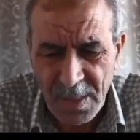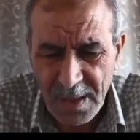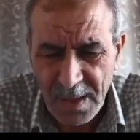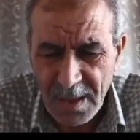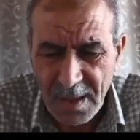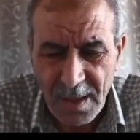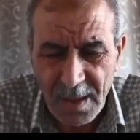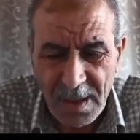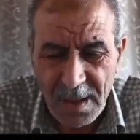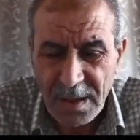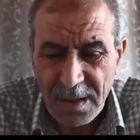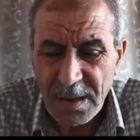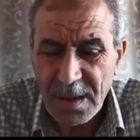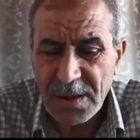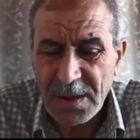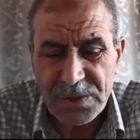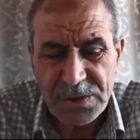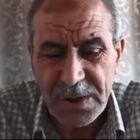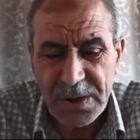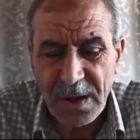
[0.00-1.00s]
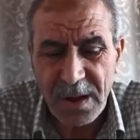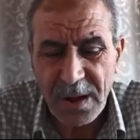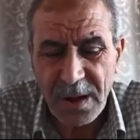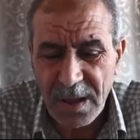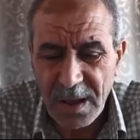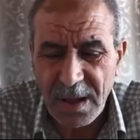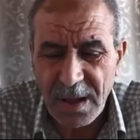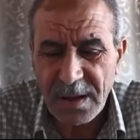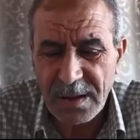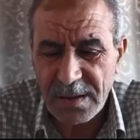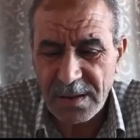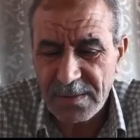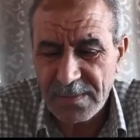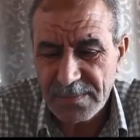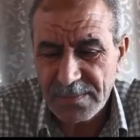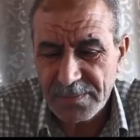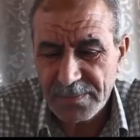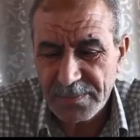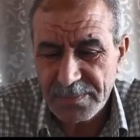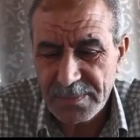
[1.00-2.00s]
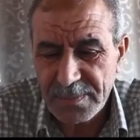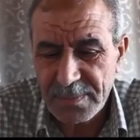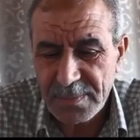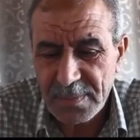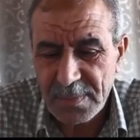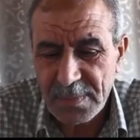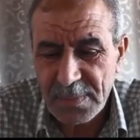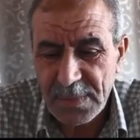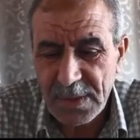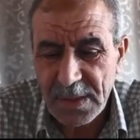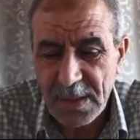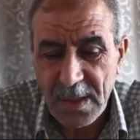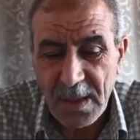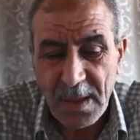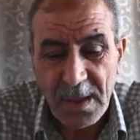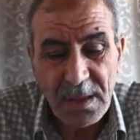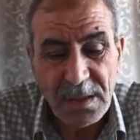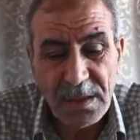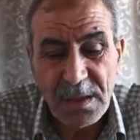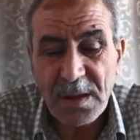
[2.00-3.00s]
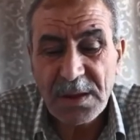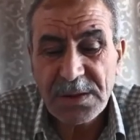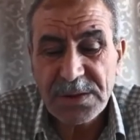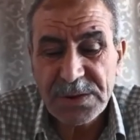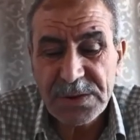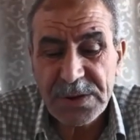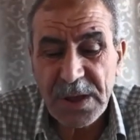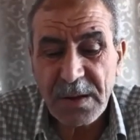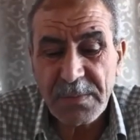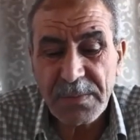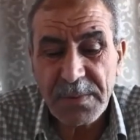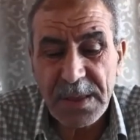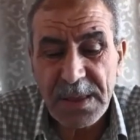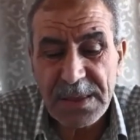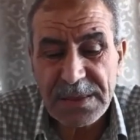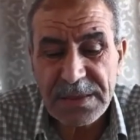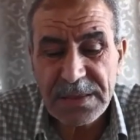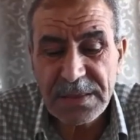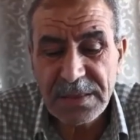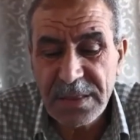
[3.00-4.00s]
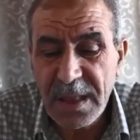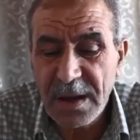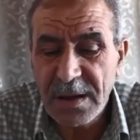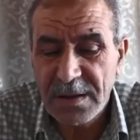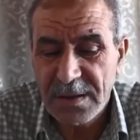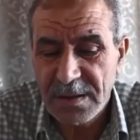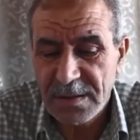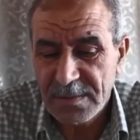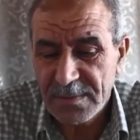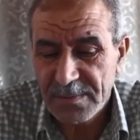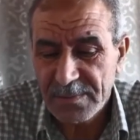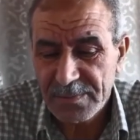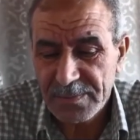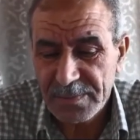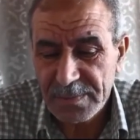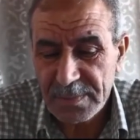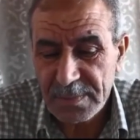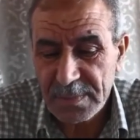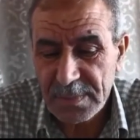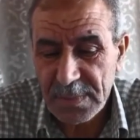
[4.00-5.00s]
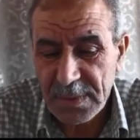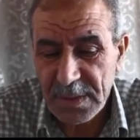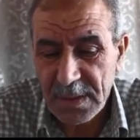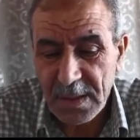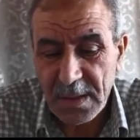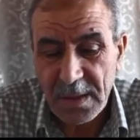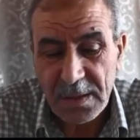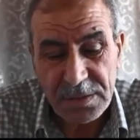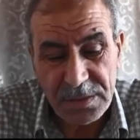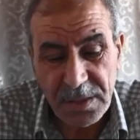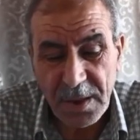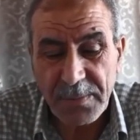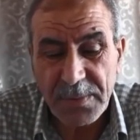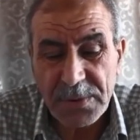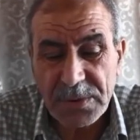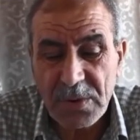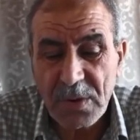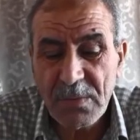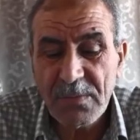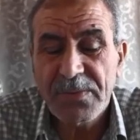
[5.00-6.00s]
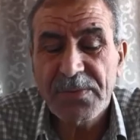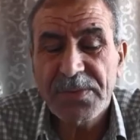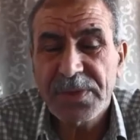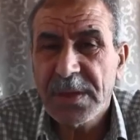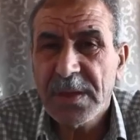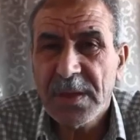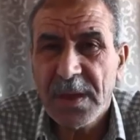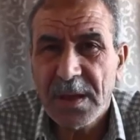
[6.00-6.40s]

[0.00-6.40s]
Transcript: يا شر الخلق يا شر كاس الدل ضربتكم فضيحة